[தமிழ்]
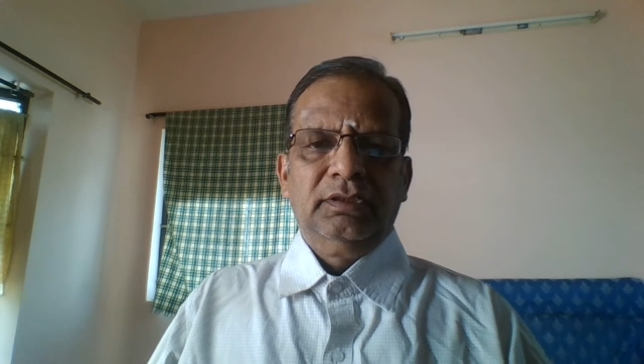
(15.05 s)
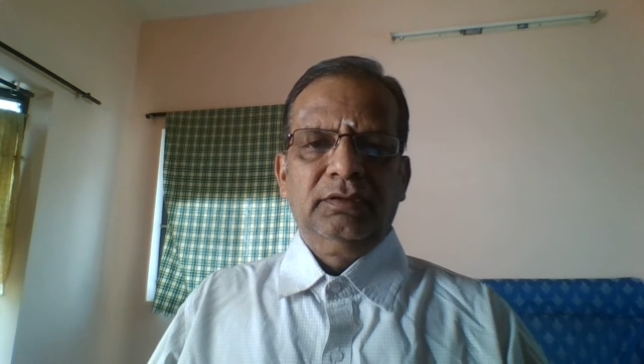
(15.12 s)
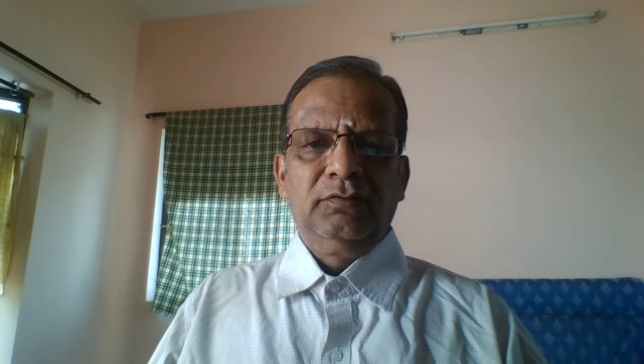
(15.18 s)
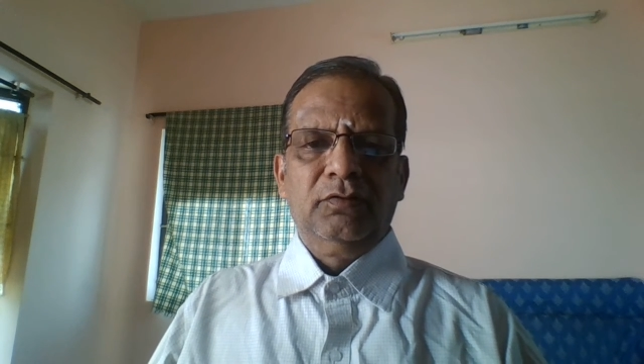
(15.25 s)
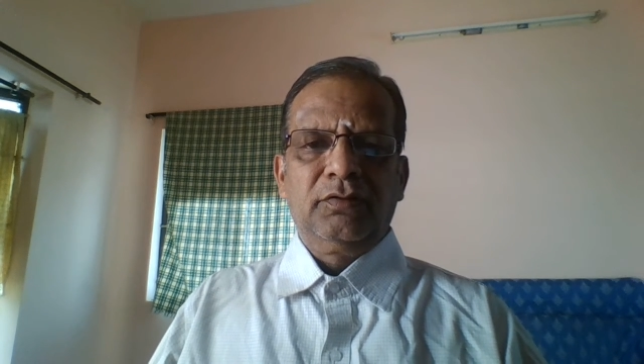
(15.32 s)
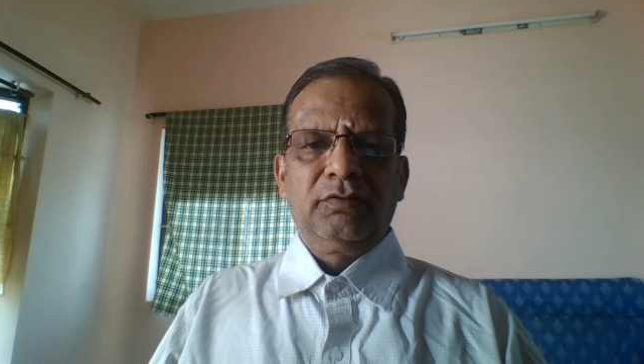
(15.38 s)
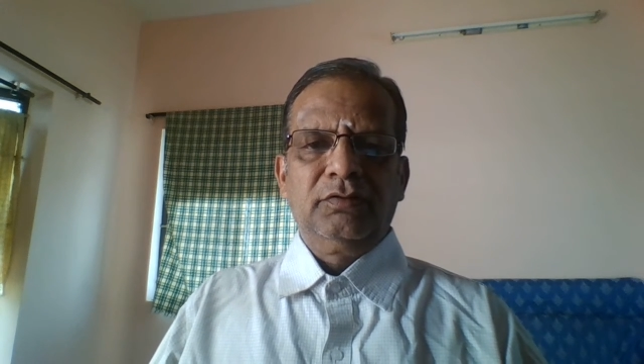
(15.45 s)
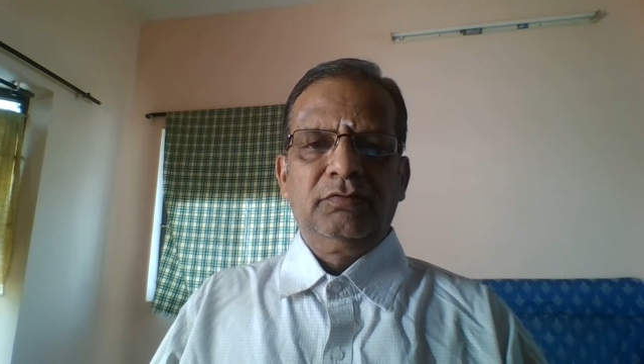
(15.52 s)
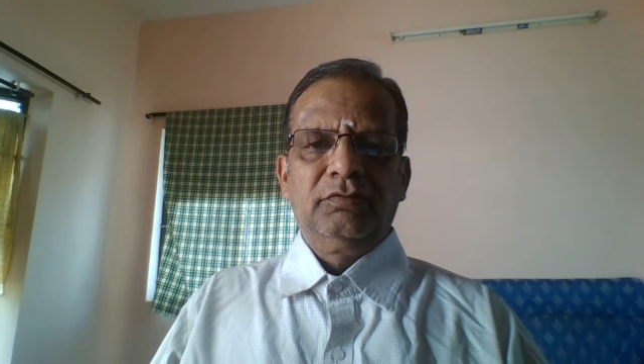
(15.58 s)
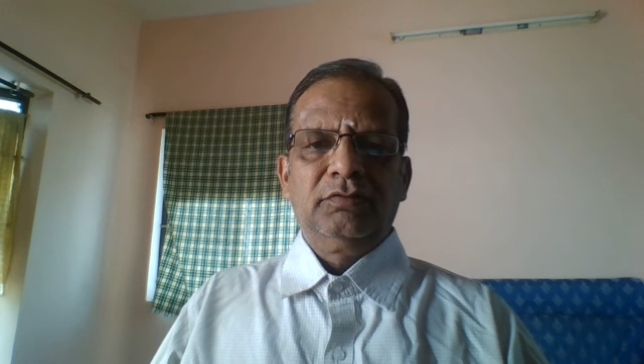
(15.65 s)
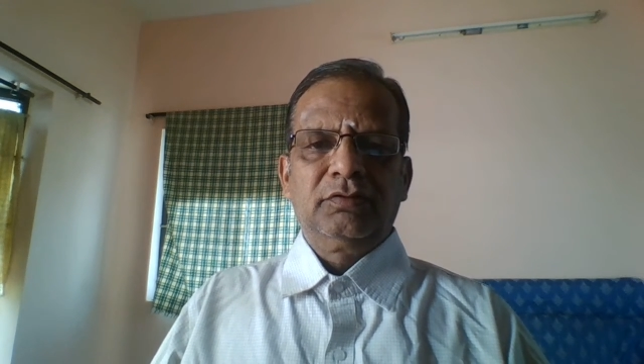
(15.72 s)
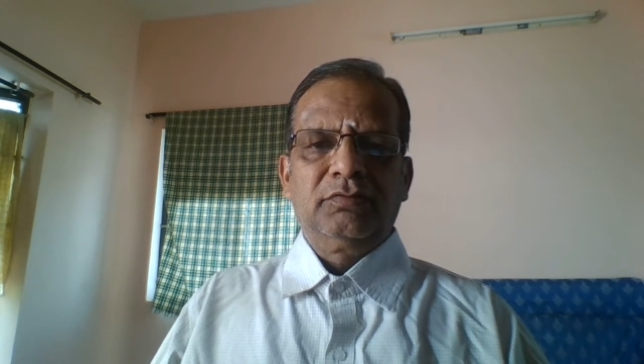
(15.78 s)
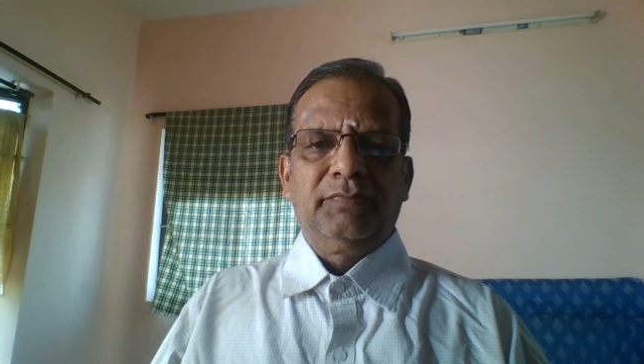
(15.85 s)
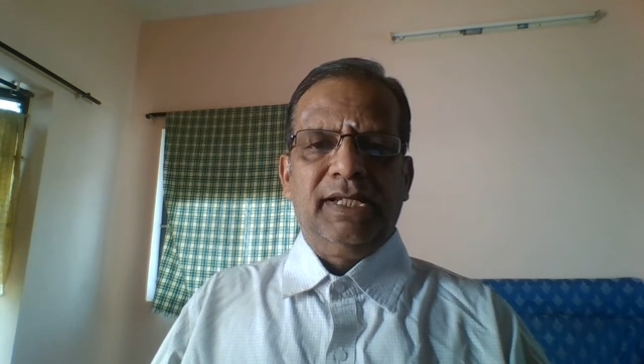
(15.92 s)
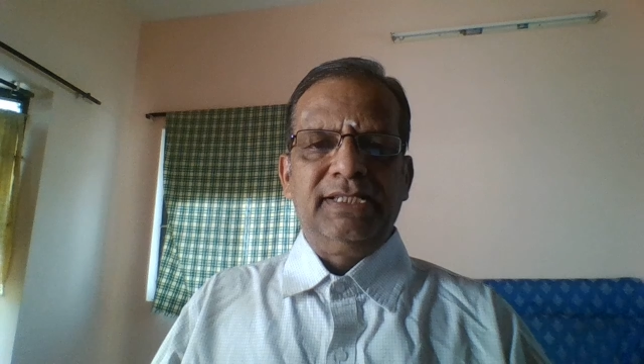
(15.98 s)
இன்னொரு
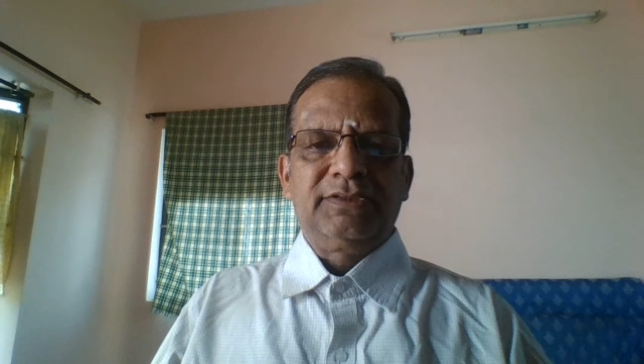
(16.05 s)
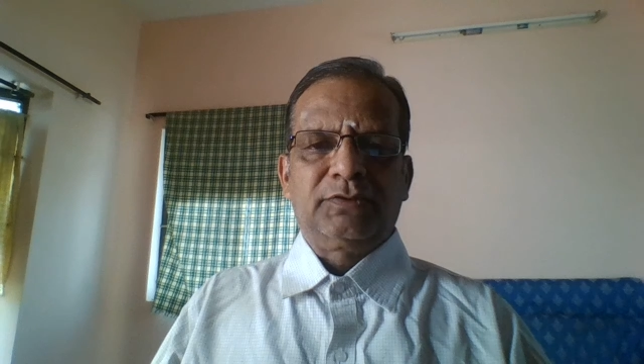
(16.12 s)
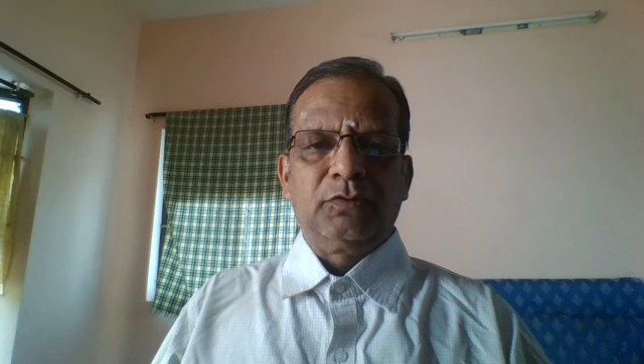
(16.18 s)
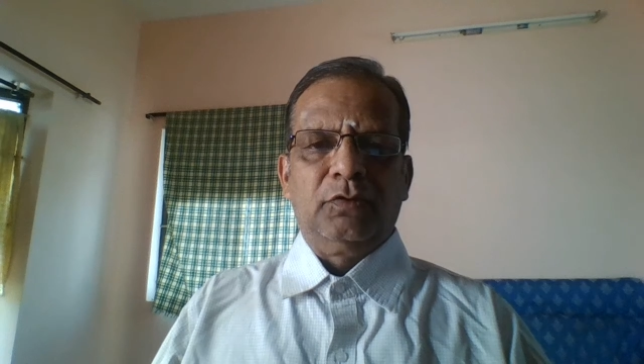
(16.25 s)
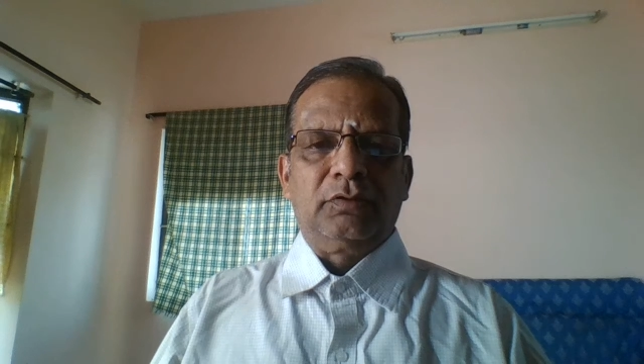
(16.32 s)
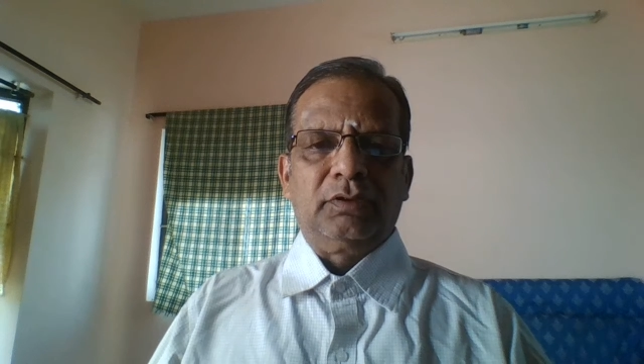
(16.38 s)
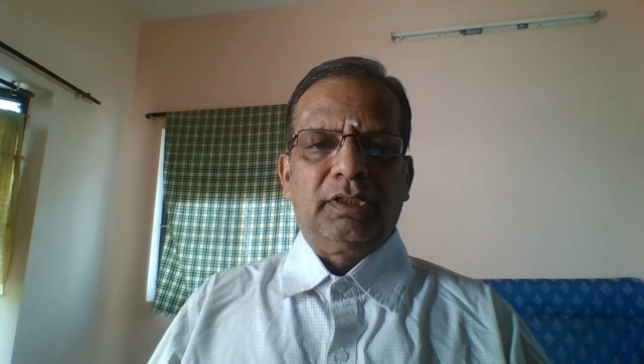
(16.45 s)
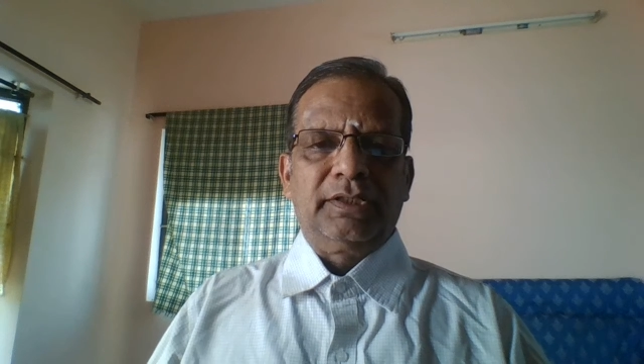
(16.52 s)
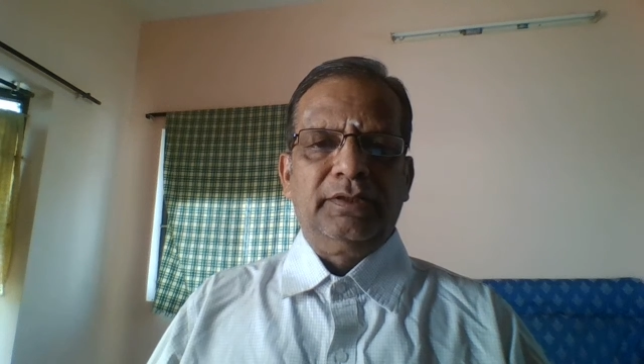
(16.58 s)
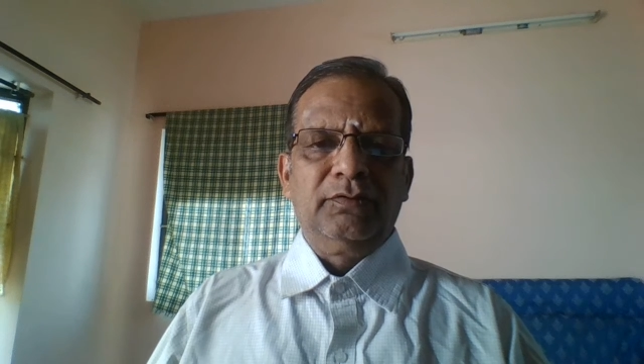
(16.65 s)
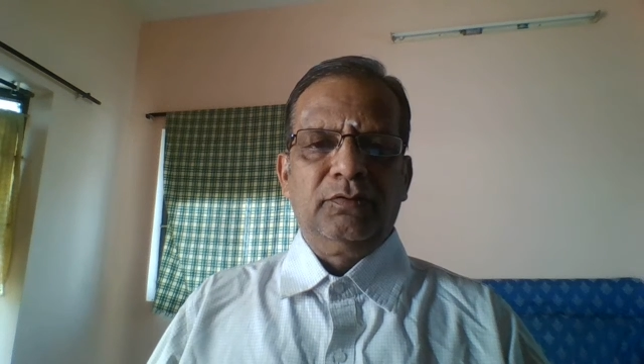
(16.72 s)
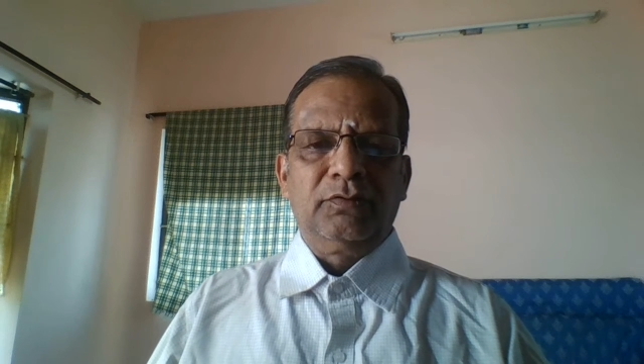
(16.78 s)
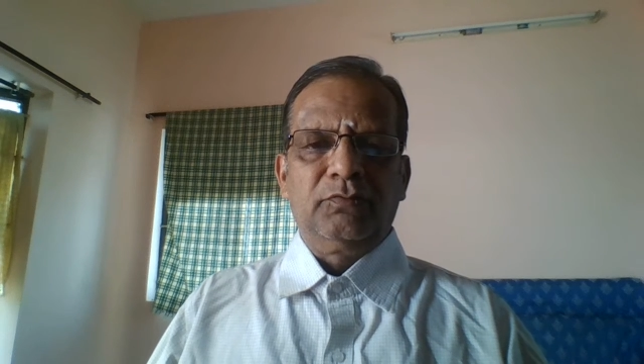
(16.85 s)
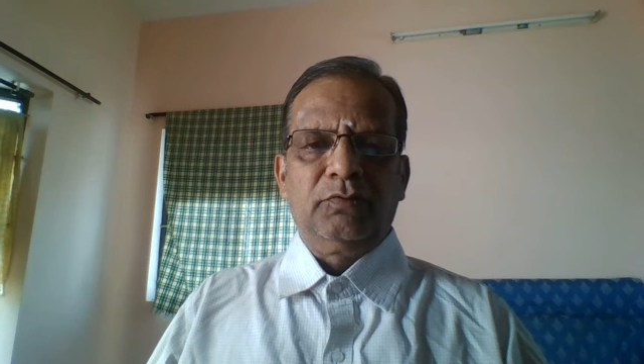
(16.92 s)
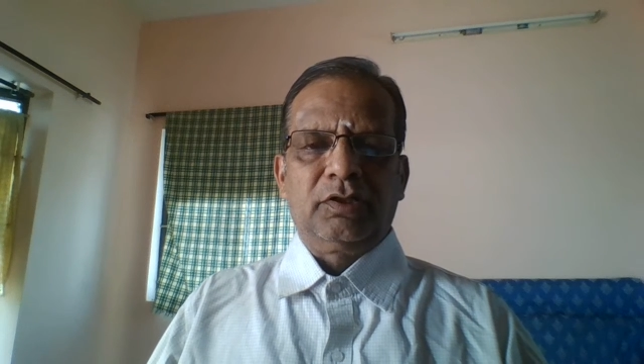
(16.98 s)
ஒரு மைல்ஸ்டோன் ஆர்
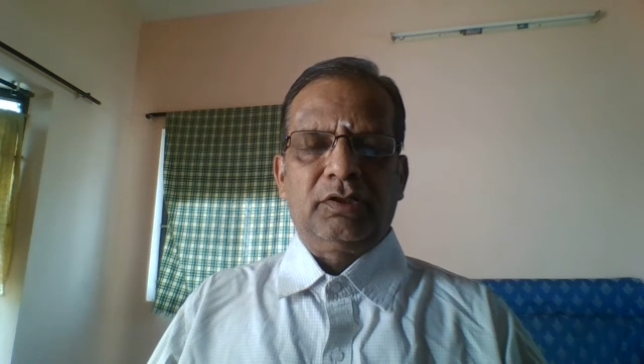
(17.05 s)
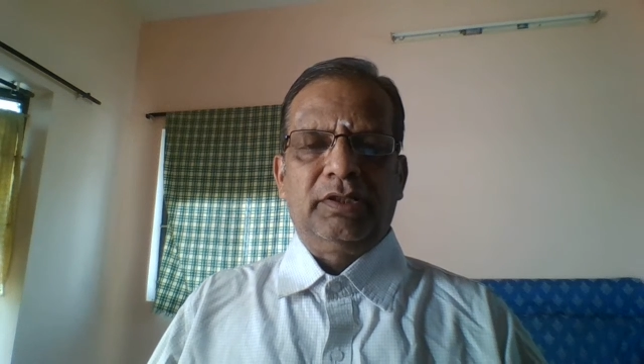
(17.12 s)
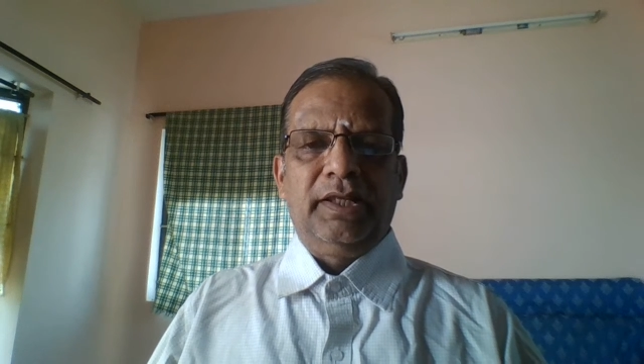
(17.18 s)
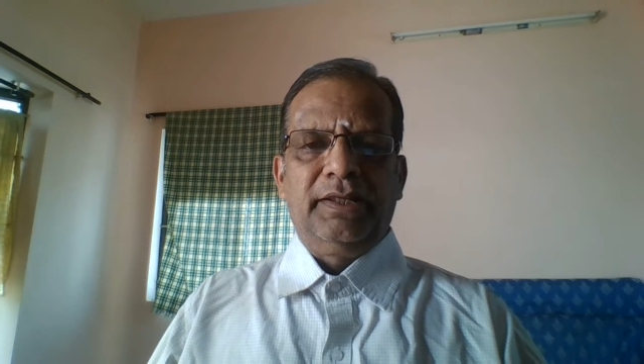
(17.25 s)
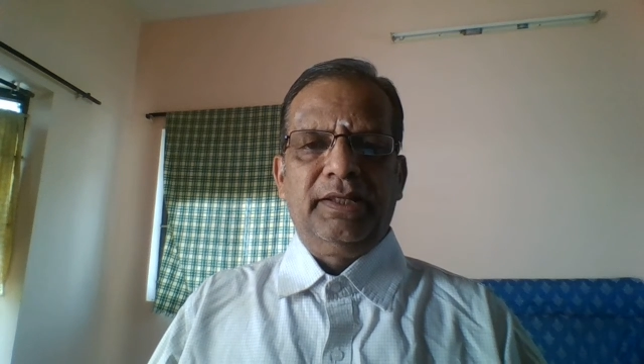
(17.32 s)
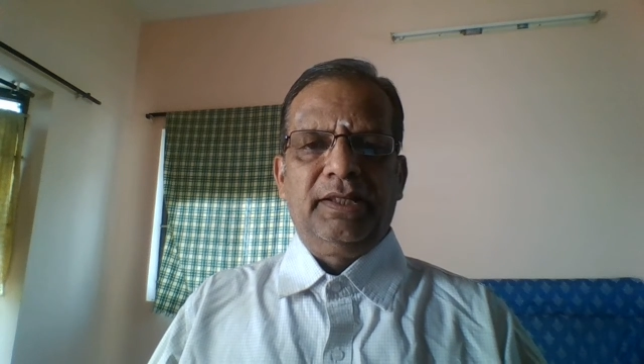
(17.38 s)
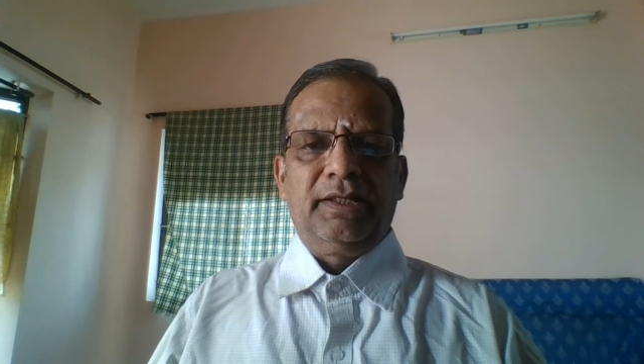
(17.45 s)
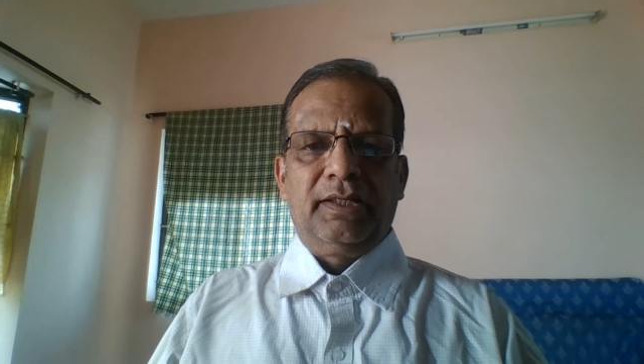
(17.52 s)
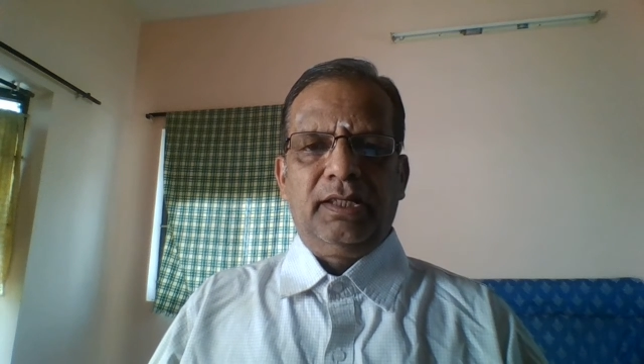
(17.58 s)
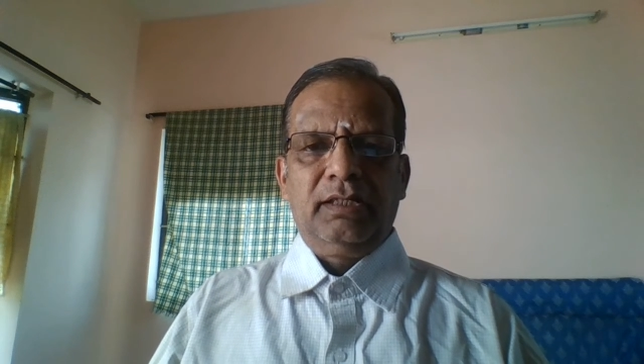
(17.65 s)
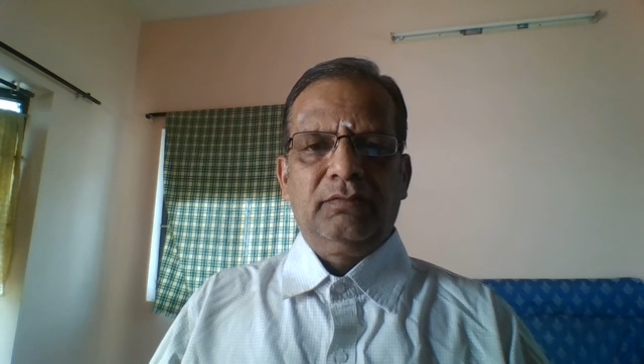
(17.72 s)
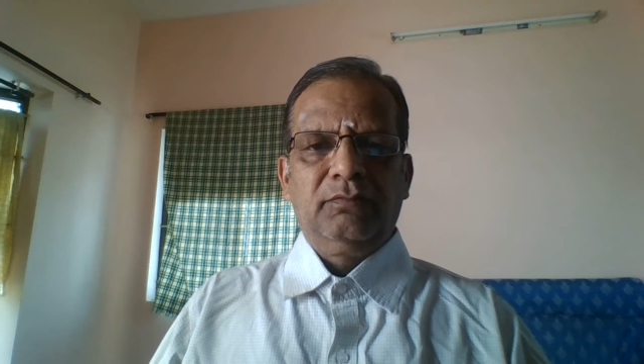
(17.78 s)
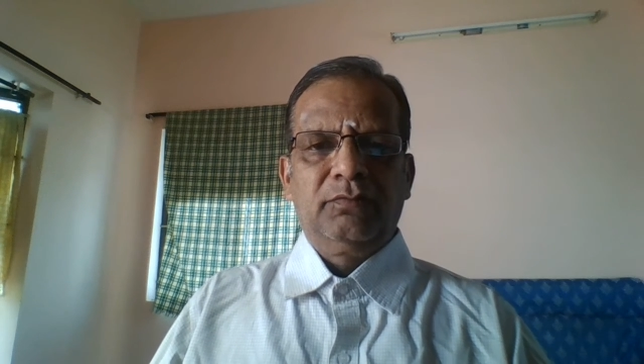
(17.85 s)
இன்னொரு ஒர்க் என்னென்னா